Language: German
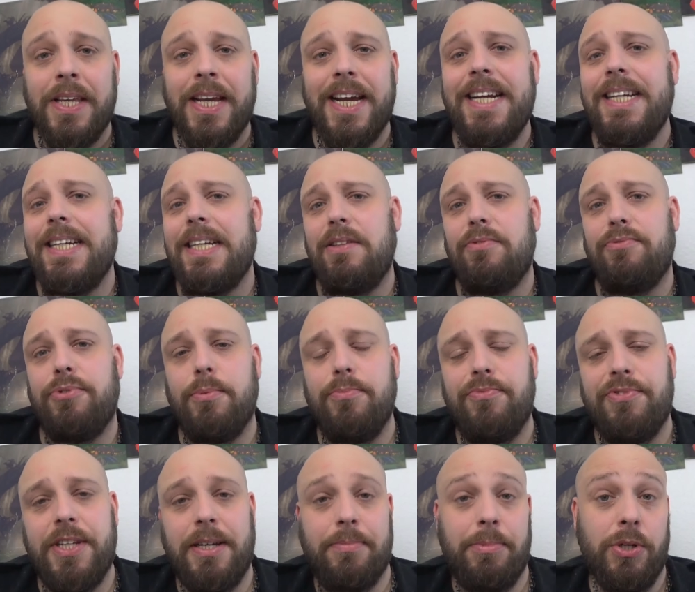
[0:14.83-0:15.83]
In diesen
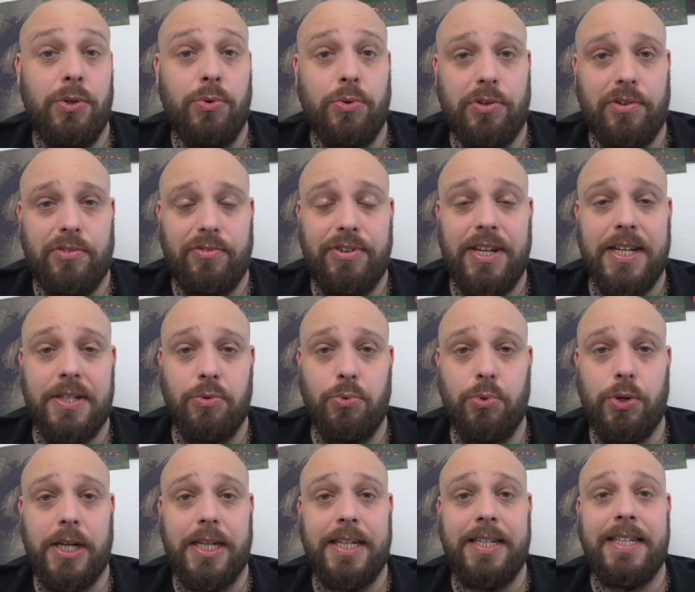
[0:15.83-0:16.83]
15 Minuten
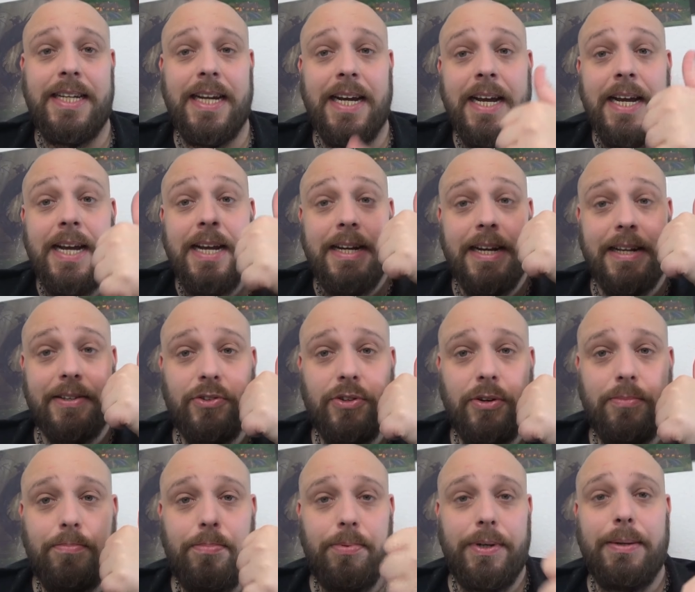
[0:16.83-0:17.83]
versuche ich dir das,
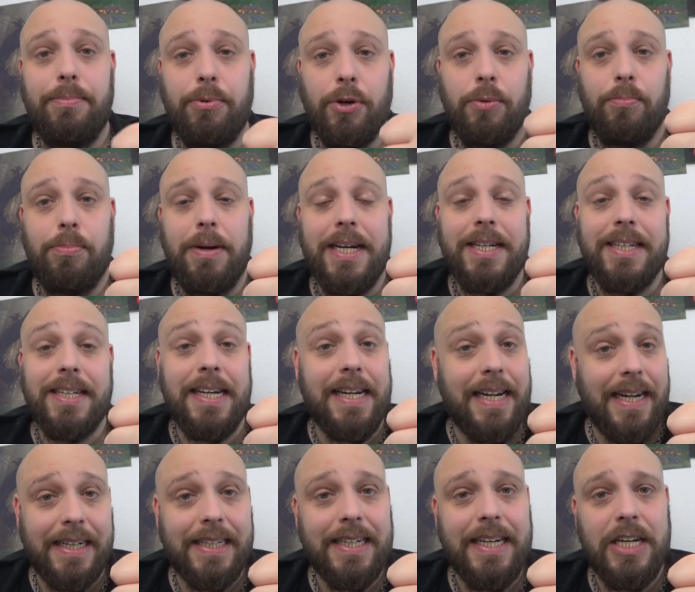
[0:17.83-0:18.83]
die komplette
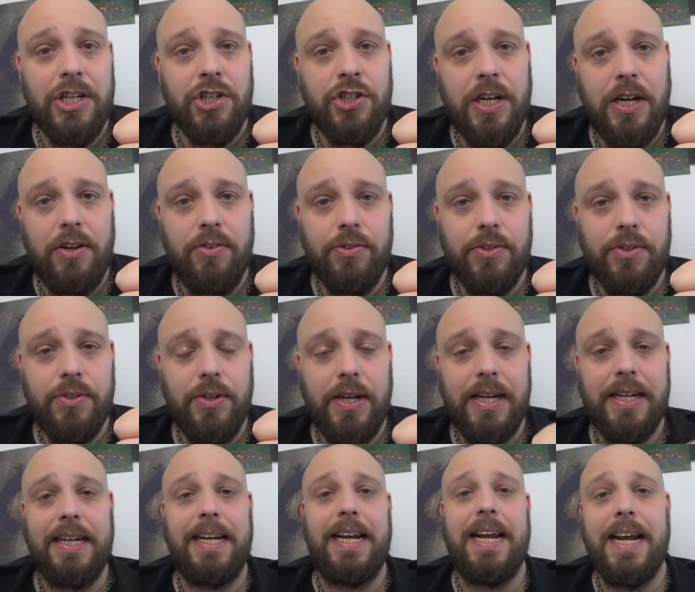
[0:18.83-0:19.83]
Charaktererstellung zu
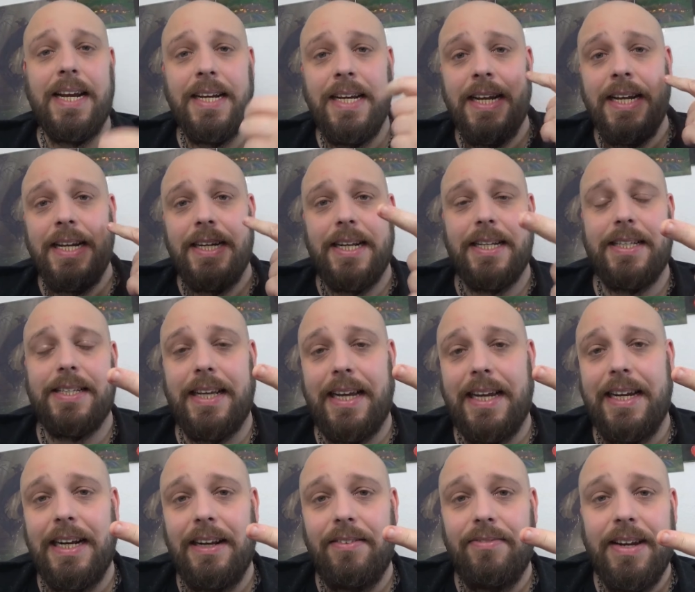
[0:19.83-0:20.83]
erklären, das
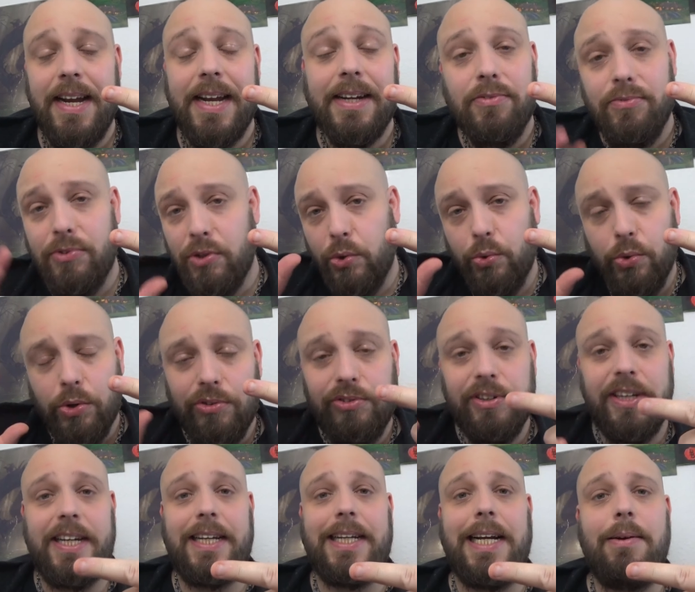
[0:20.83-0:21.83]
Regelwerk, wie
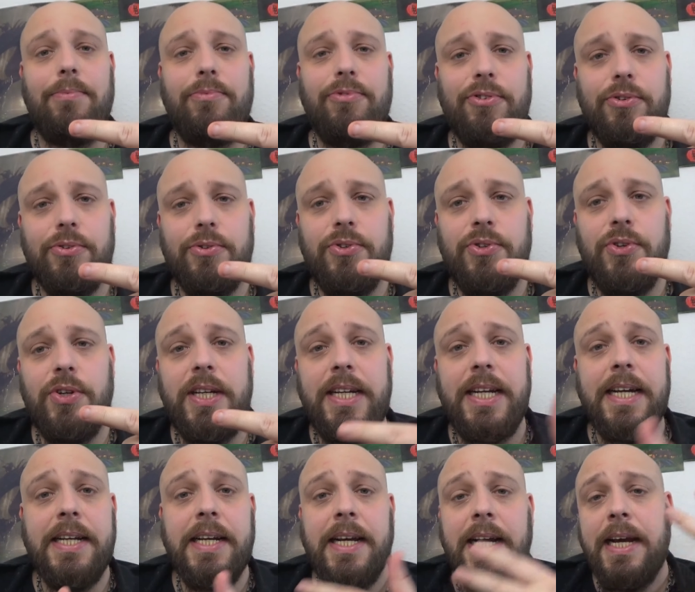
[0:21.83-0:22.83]
ungefähr der Kampf
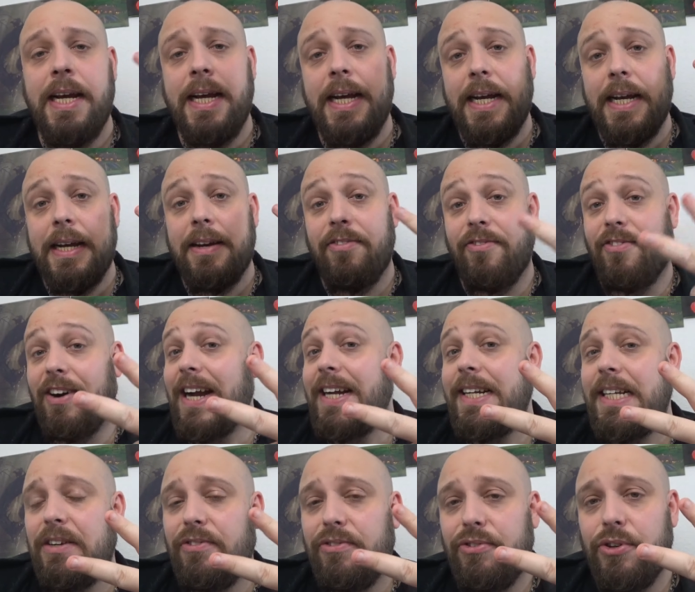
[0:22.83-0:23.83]
funktioniert,
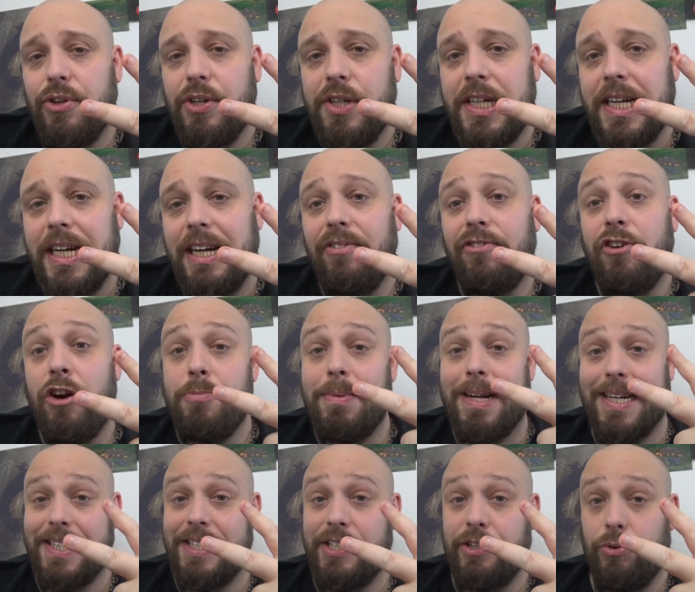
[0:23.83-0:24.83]
weiterführende
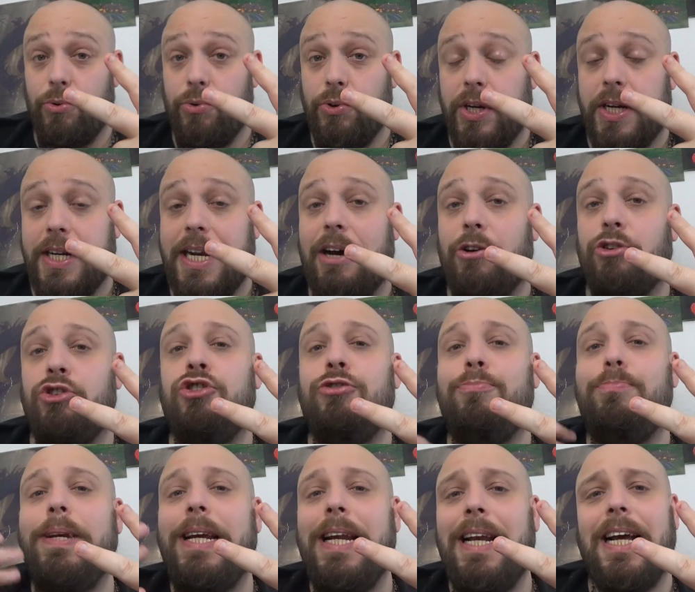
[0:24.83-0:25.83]
Informationen aus
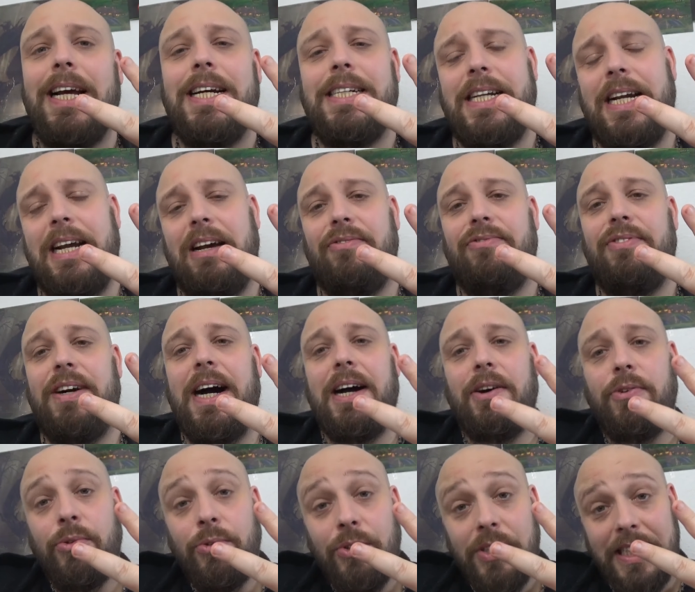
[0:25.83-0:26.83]

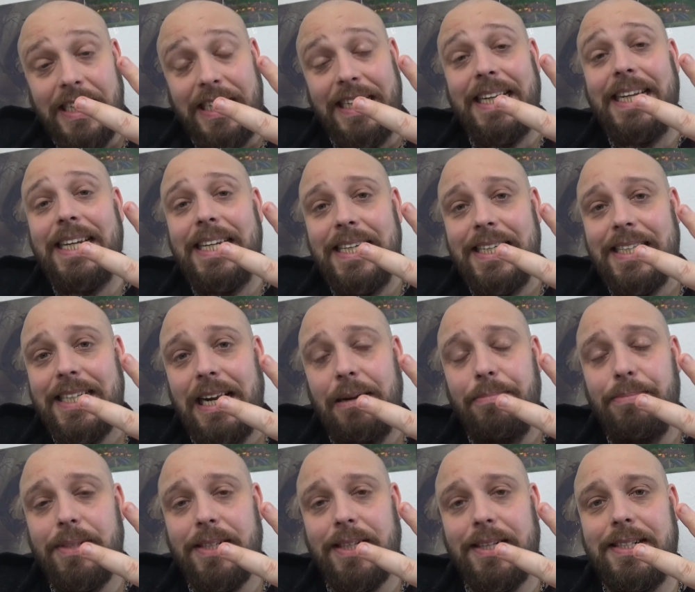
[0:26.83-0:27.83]
Spielleitererfahrungen, die ich
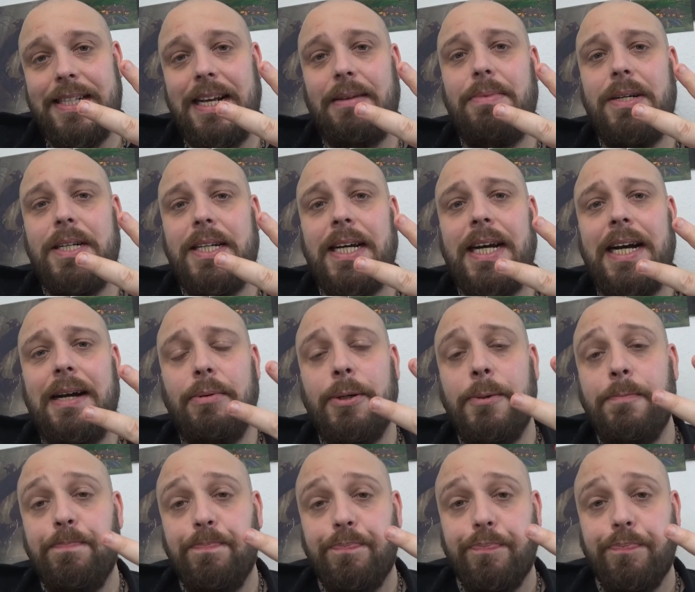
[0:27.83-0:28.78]
selbst gesammelt habe